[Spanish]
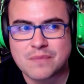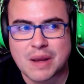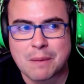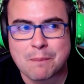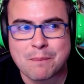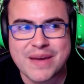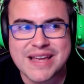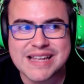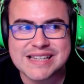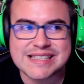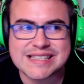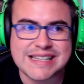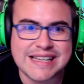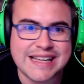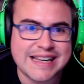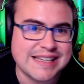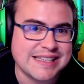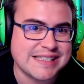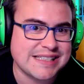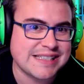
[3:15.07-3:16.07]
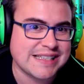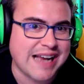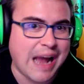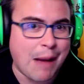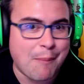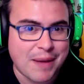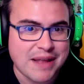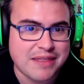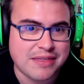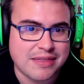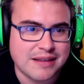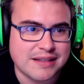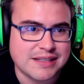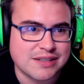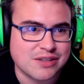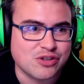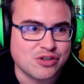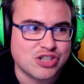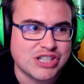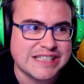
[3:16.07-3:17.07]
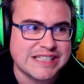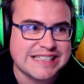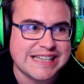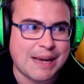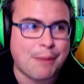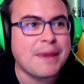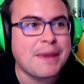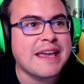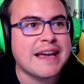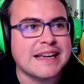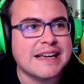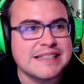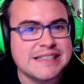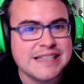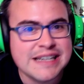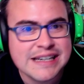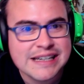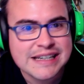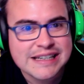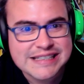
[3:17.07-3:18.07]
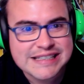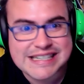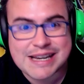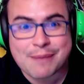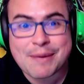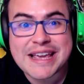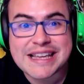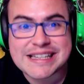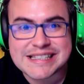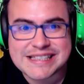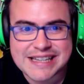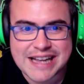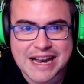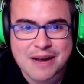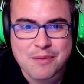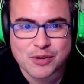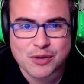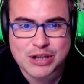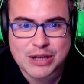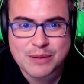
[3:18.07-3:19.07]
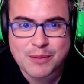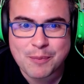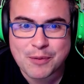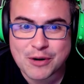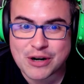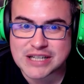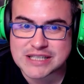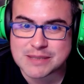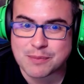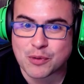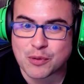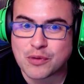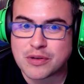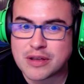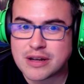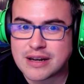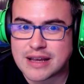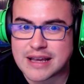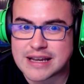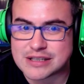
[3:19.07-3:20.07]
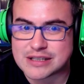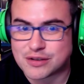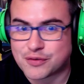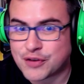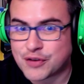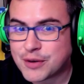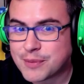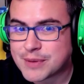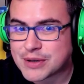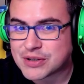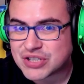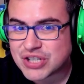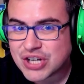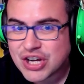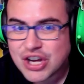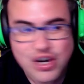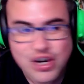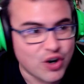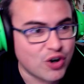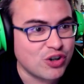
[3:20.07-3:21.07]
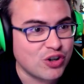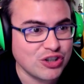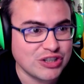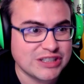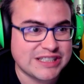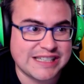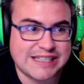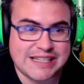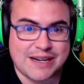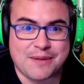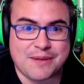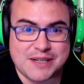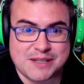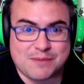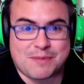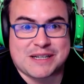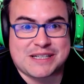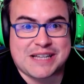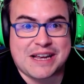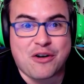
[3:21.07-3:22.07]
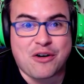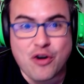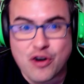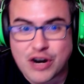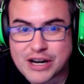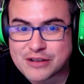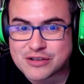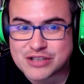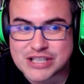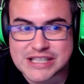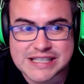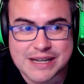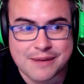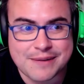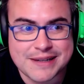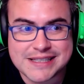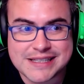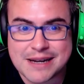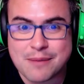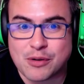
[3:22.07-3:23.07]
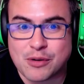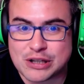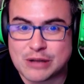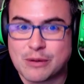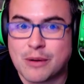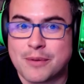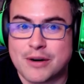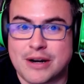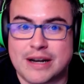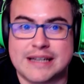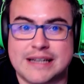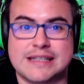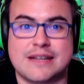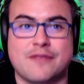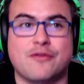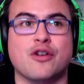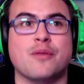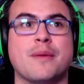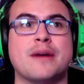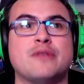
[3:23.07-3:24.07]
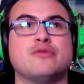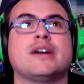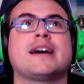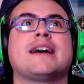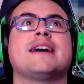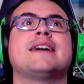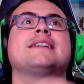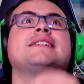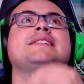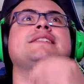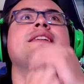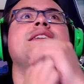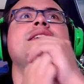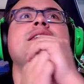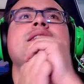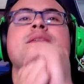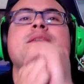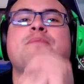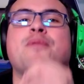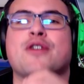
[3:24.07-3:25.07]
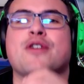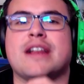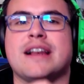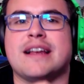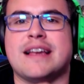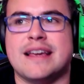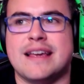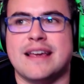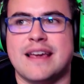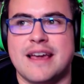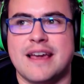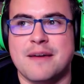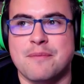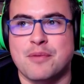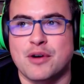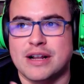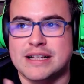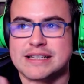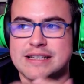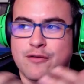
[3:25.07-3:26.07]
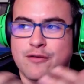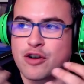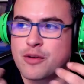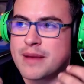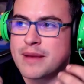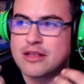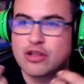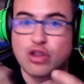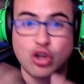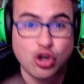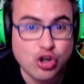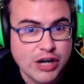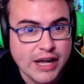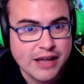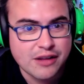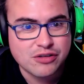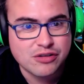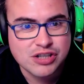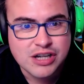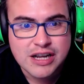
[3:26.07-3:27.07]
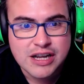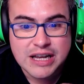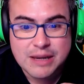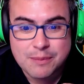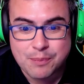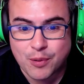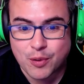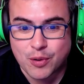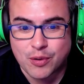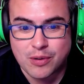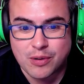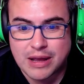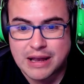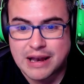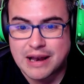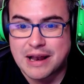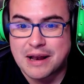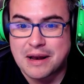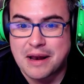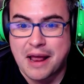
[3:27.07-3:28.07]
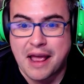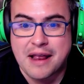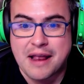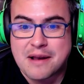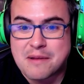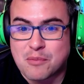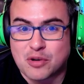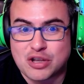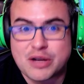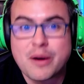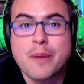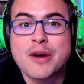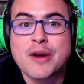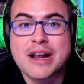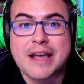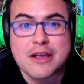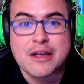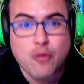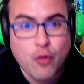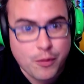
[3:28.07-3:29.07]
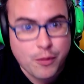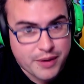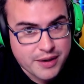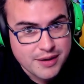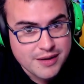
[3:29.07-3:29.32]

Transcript: ver si erais capaces o si sabíais, si sabéis el motivo por el que se producen estos fenómenos, o si sabéis más en concreto, si sabéis el motivo por el que se forman huracanes, por el que, por el que se forman tornados, por el motivo por el que llueve